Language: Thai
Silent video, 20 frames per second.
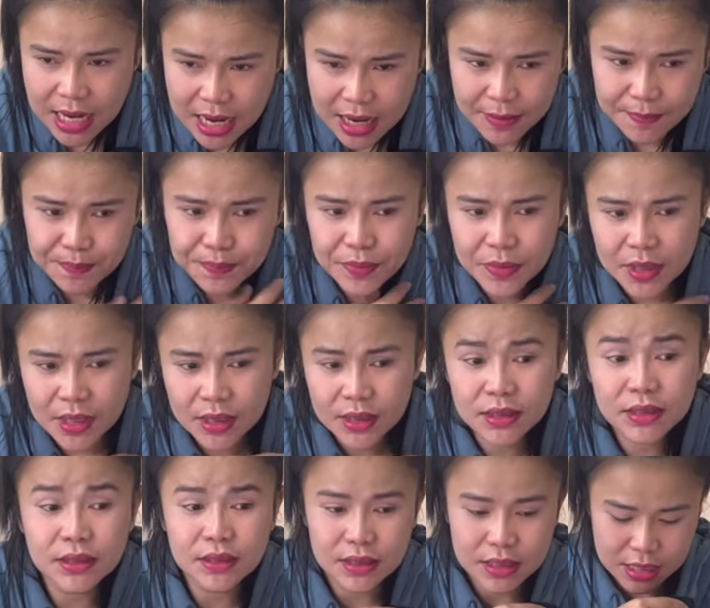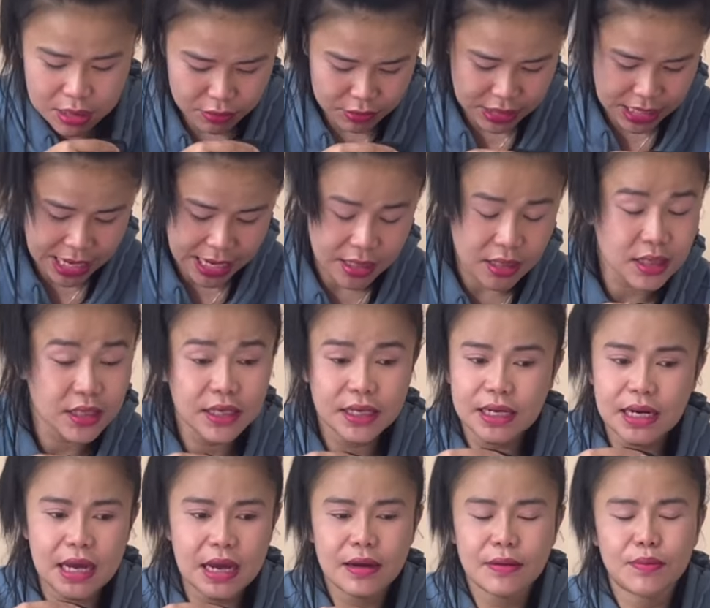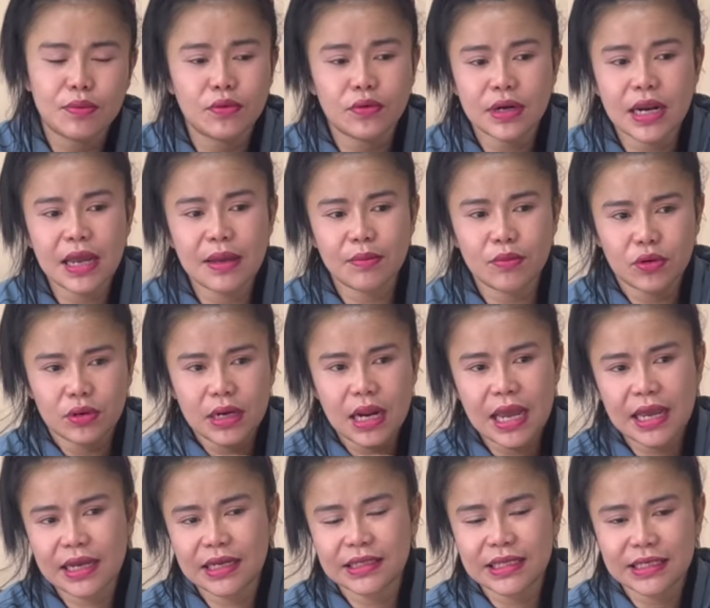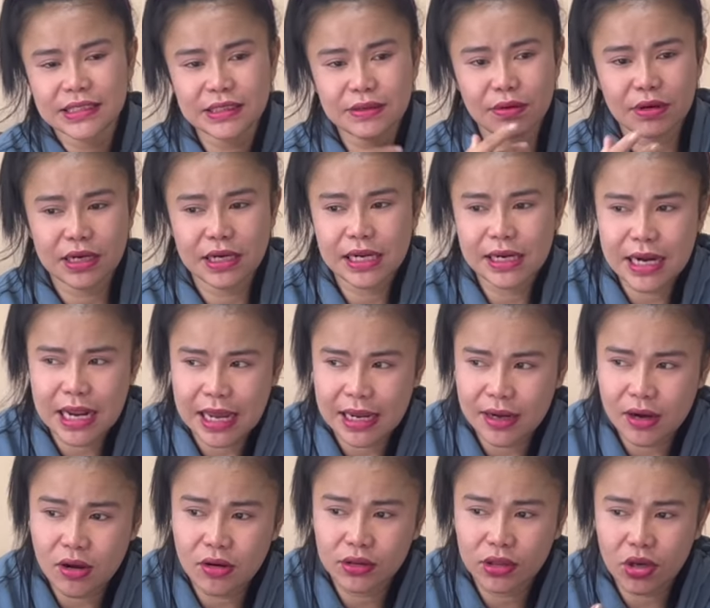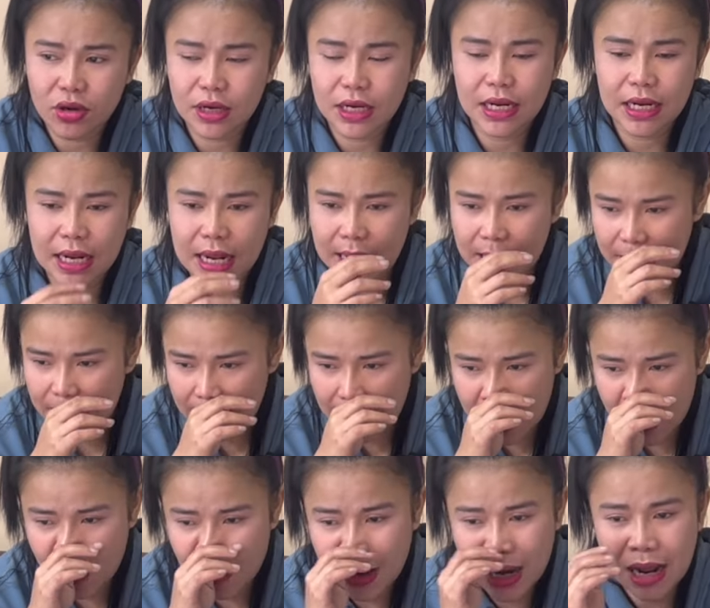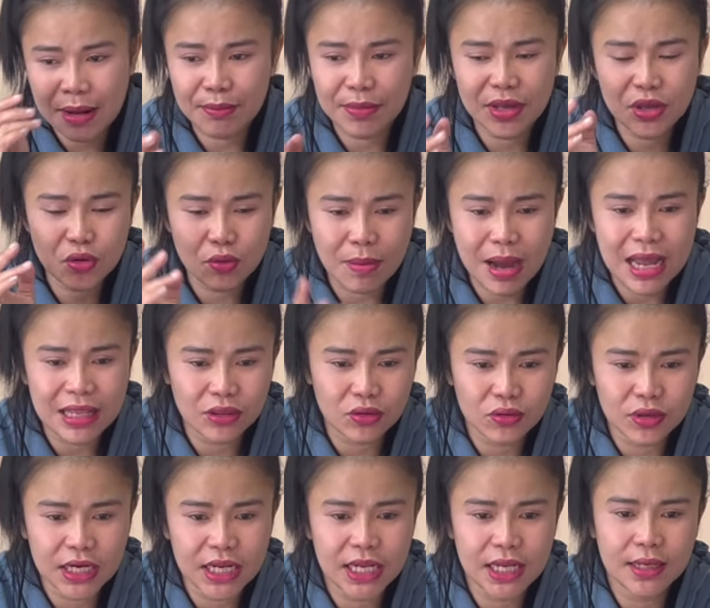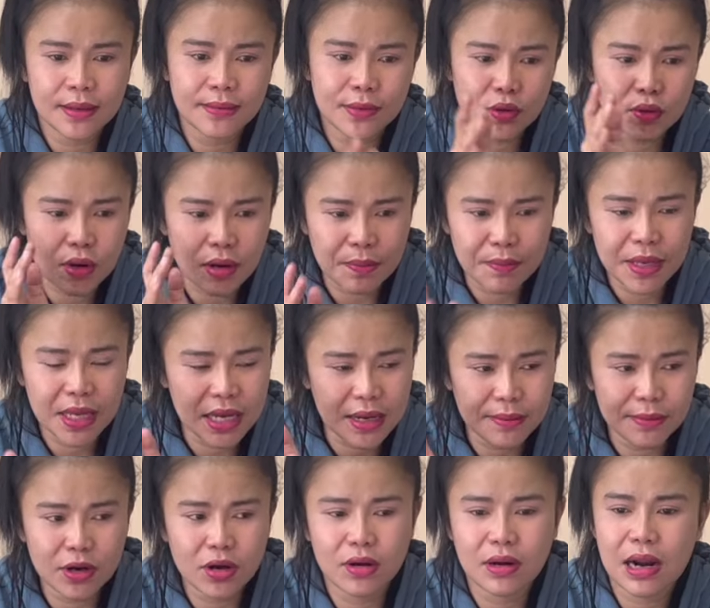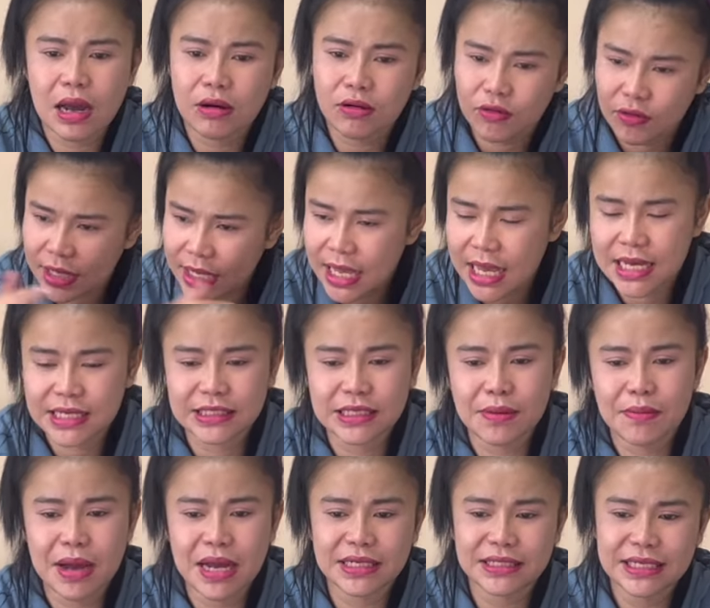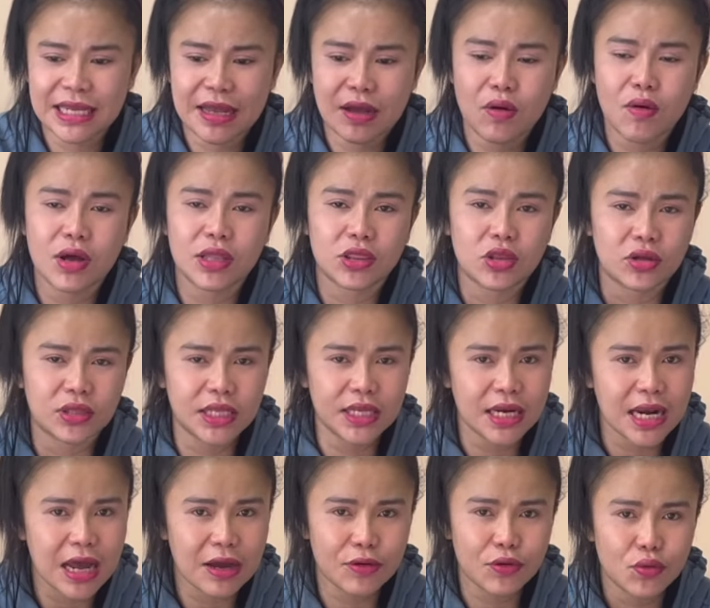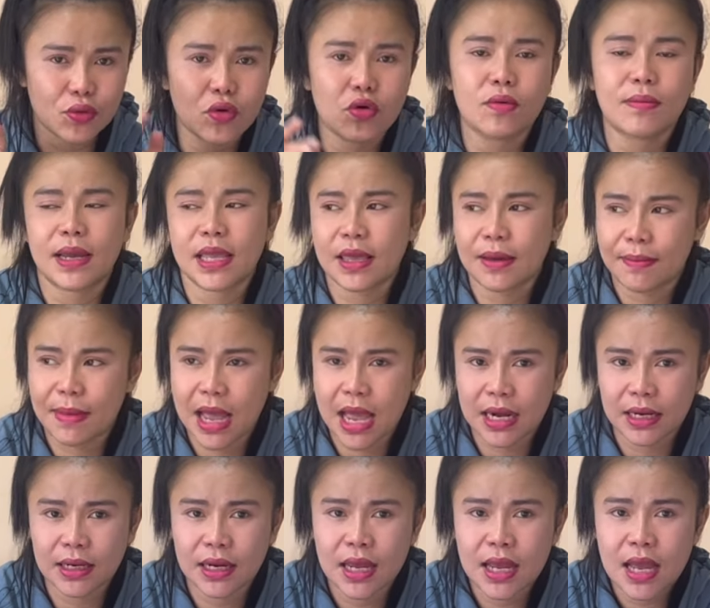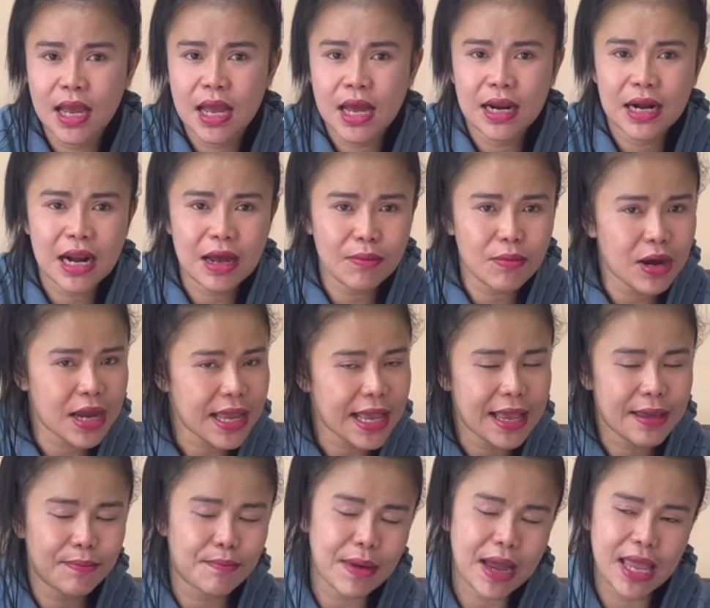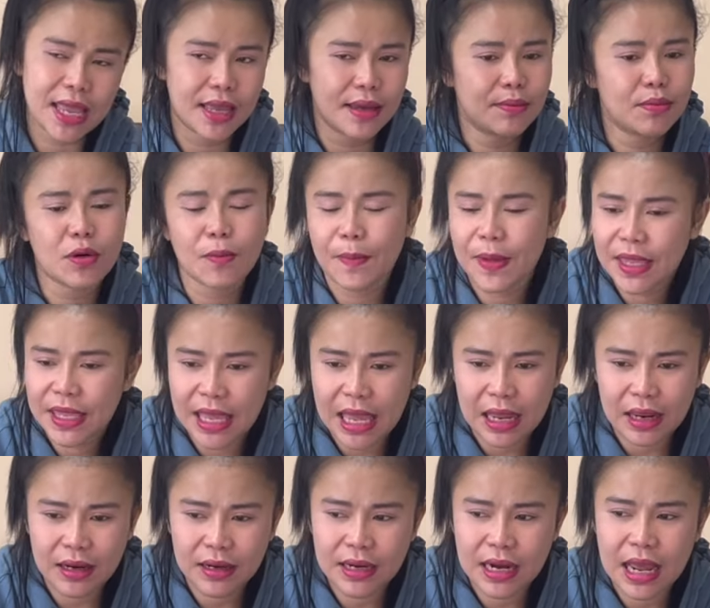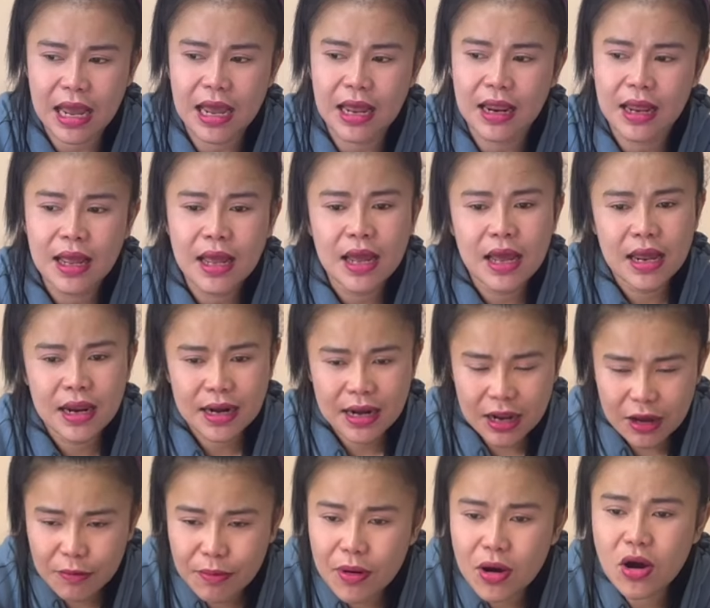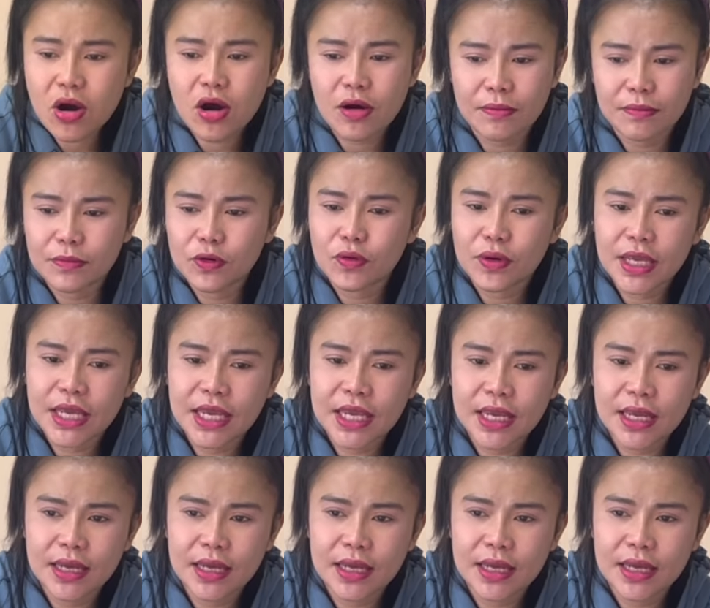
นะคะ เออแล้วแต่เลยนะคะพูดได้หมดไอ้กระจักซิวันในๆเนาะตอนนี้เรากลับมาอยู่บ้านตรงนี้ อยู่กับพี่กับน้องเราโอเค ไอ้สบายใจกว่าตอนที่เราอยู่โรงพยาบาล เราบกให้ไอ้ไปบอกเป็นอย่างนะคะเราพร้อมโอเค